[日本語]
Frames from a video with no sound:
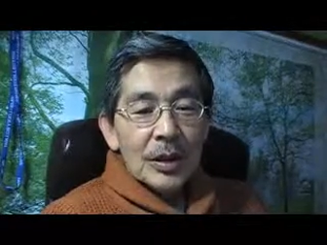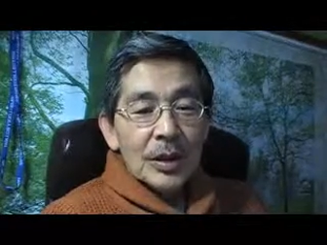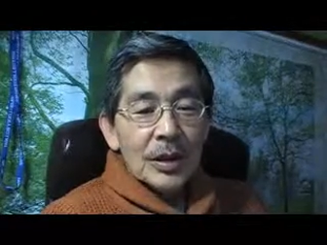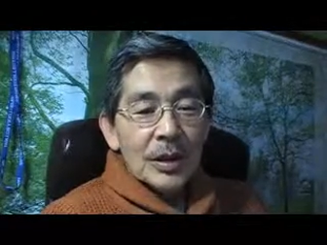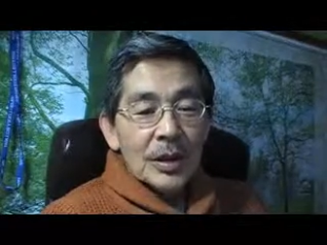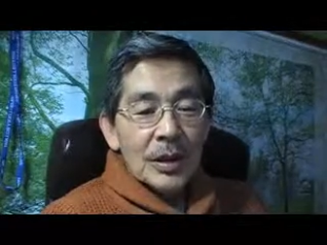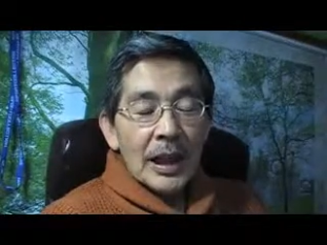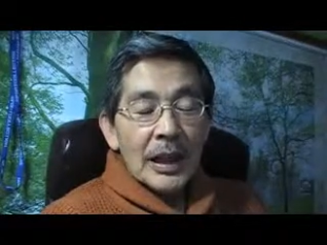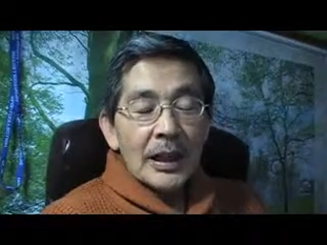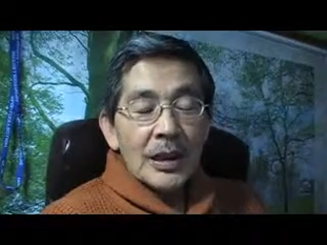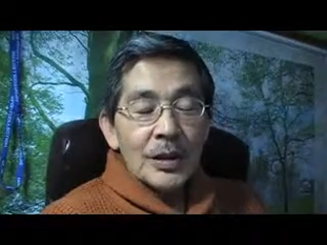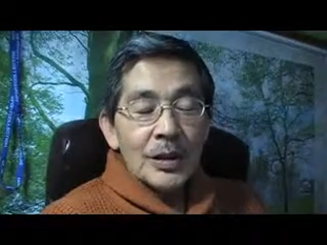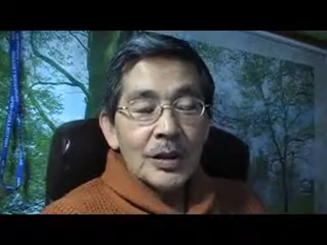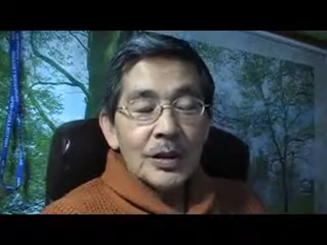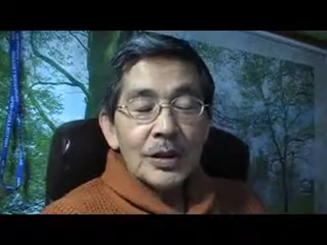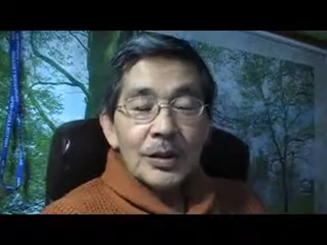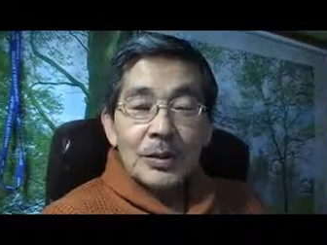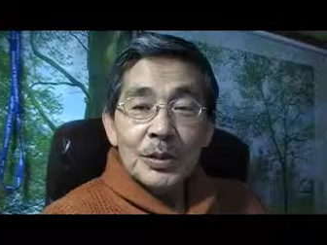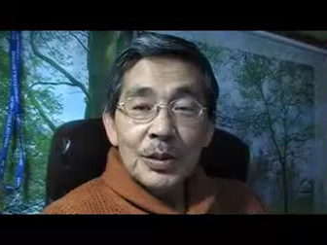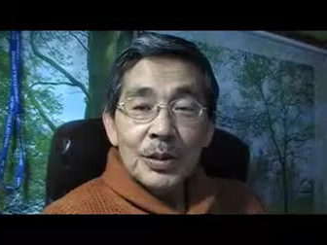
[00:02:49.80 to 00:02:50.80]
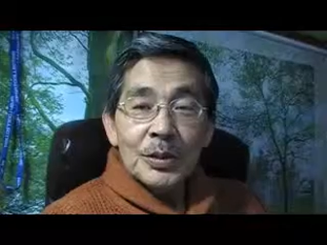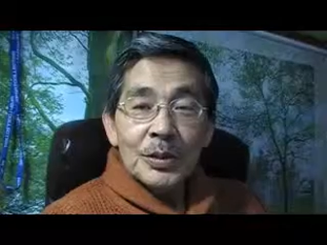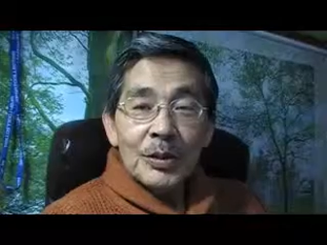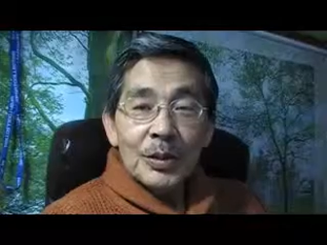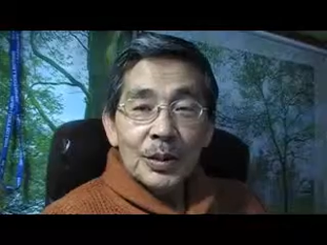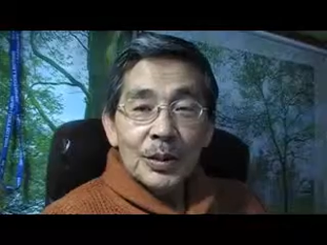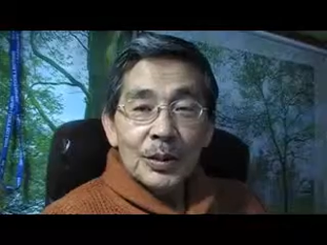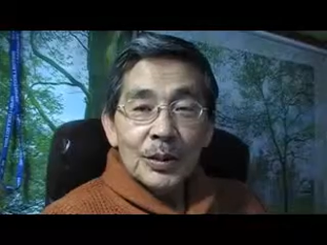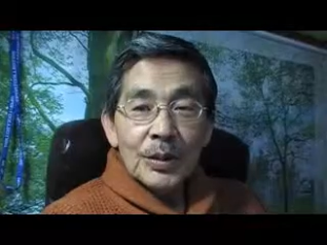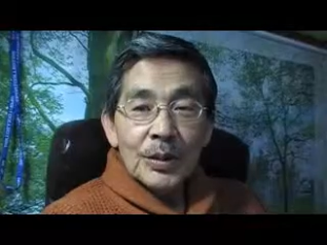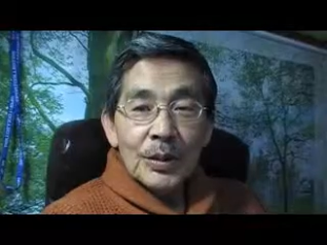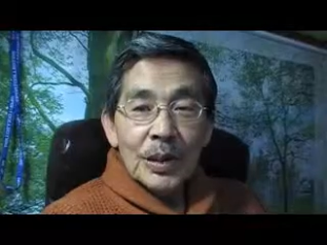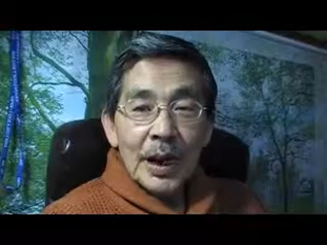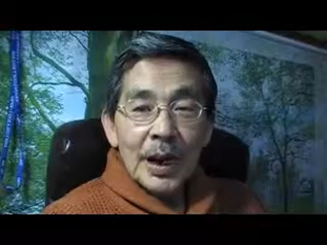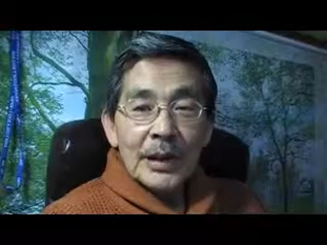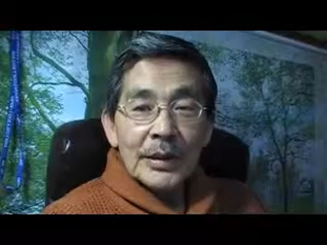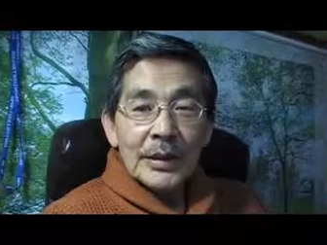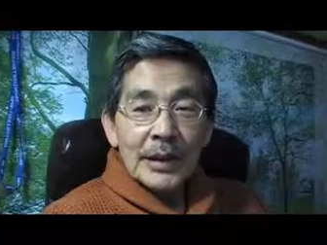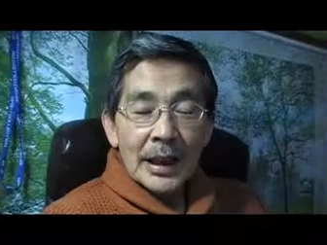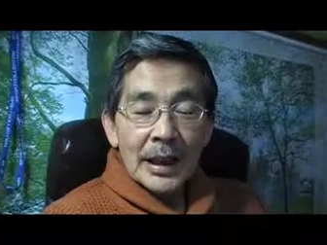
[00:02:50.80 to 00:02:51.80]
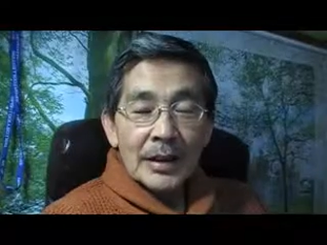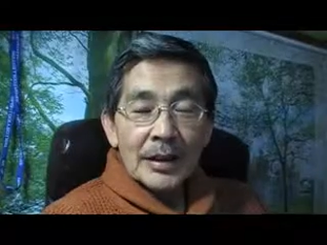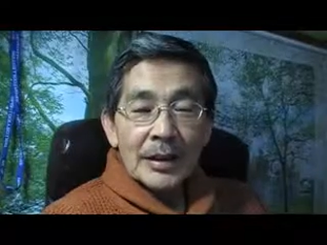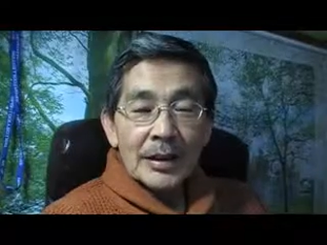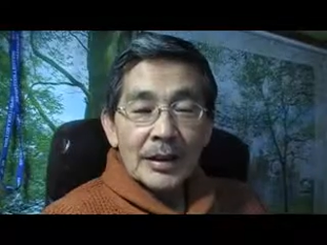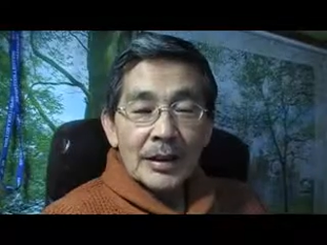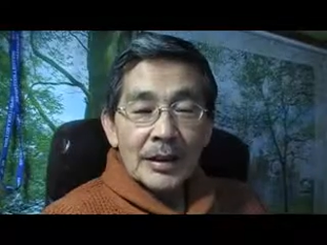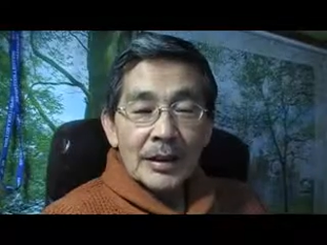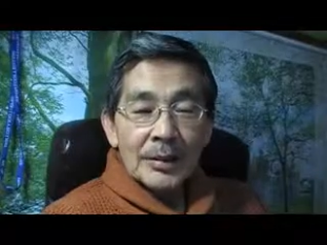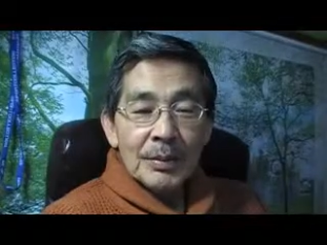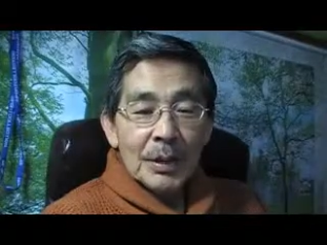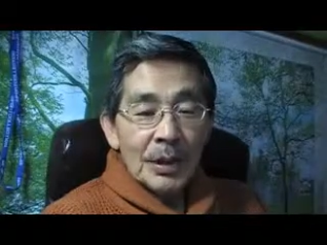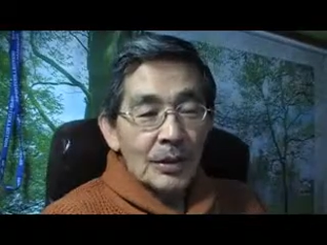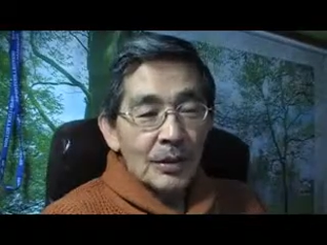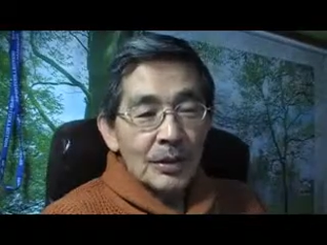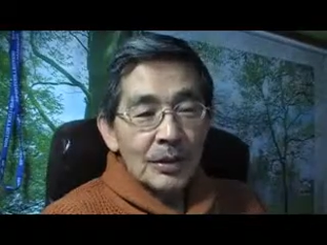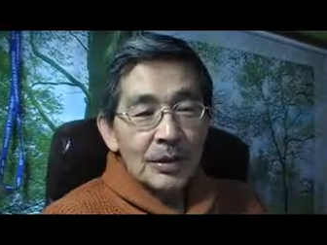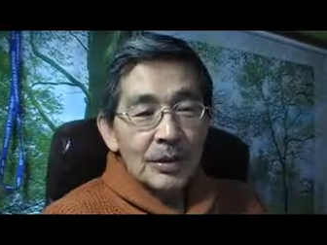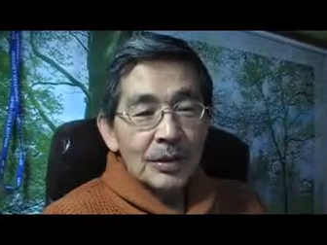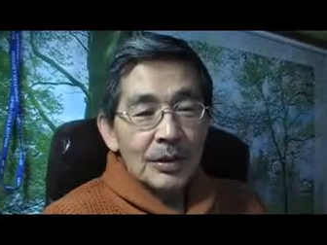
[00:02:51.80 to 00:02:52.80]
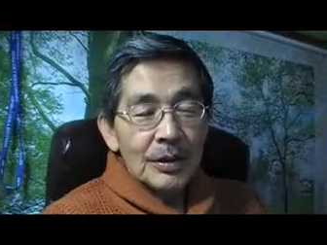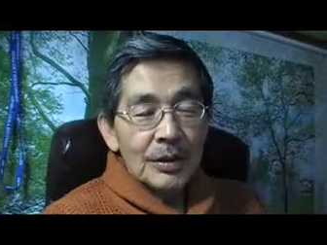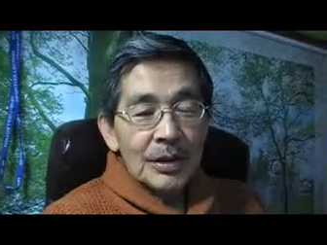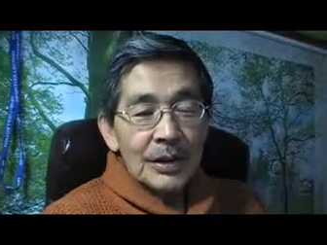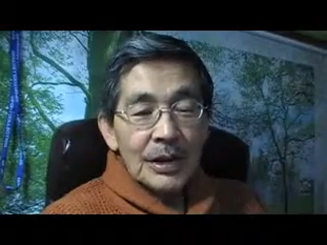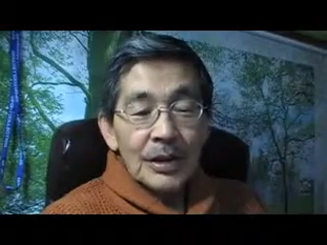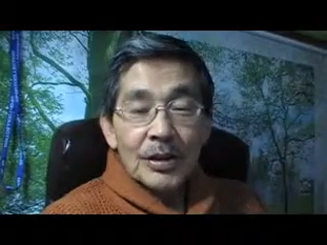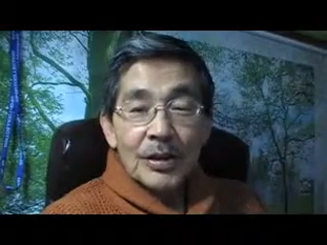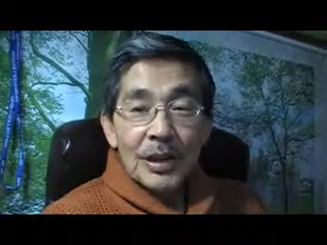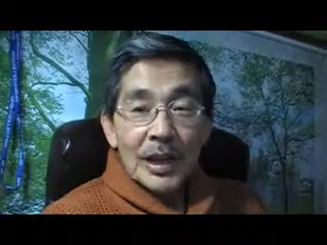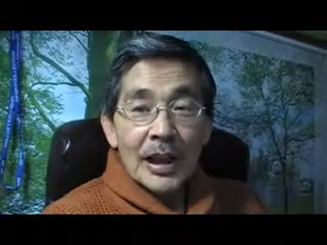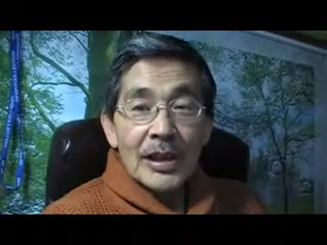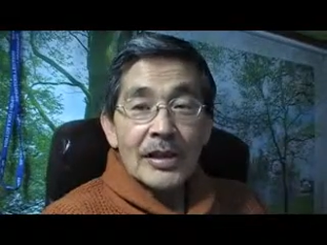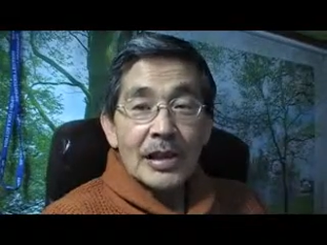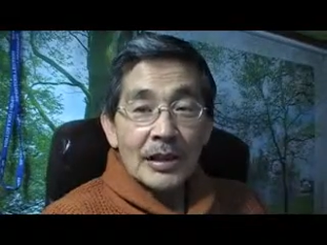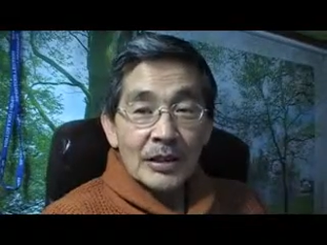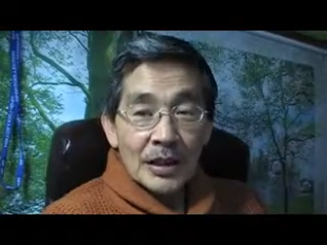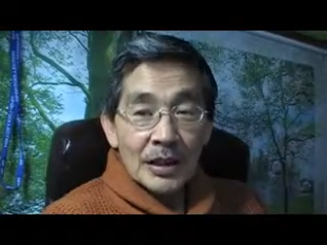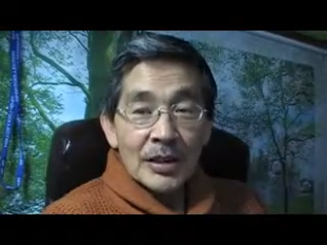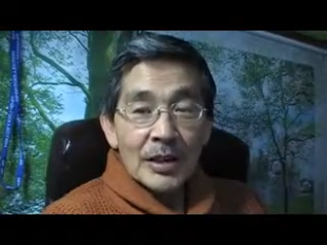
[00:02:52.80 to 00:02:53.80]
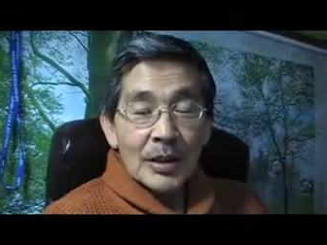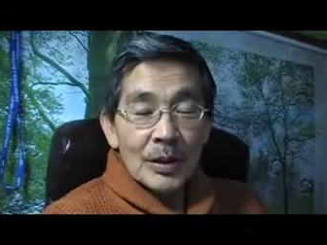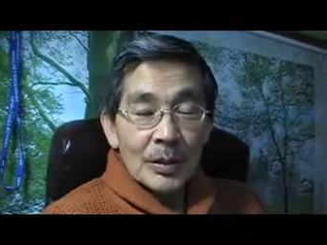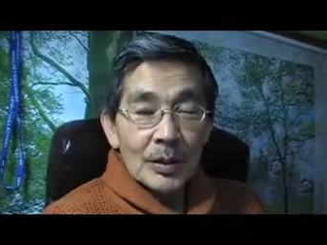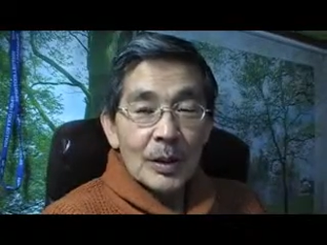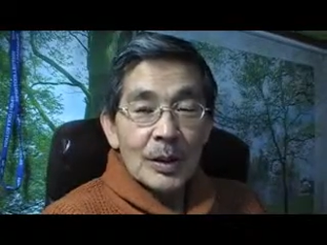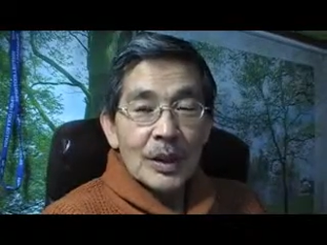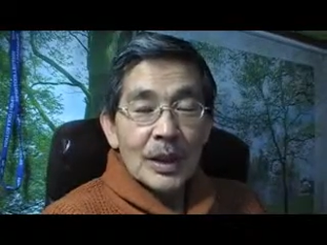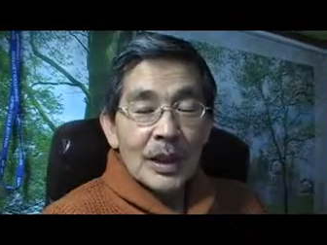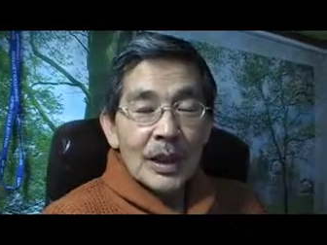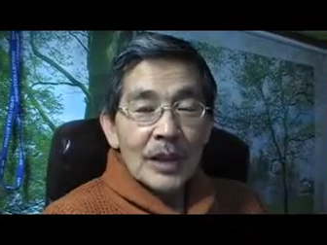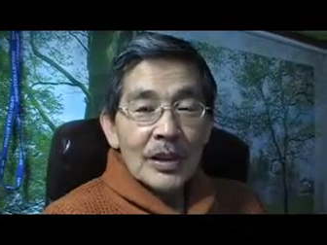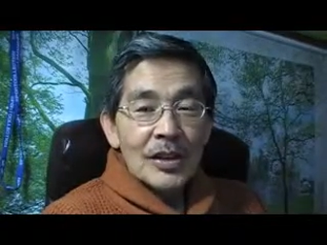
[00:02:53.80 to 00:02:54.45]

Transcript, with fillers: 大きく相手を包むことを寛大まあちょっと私の解釈ですけども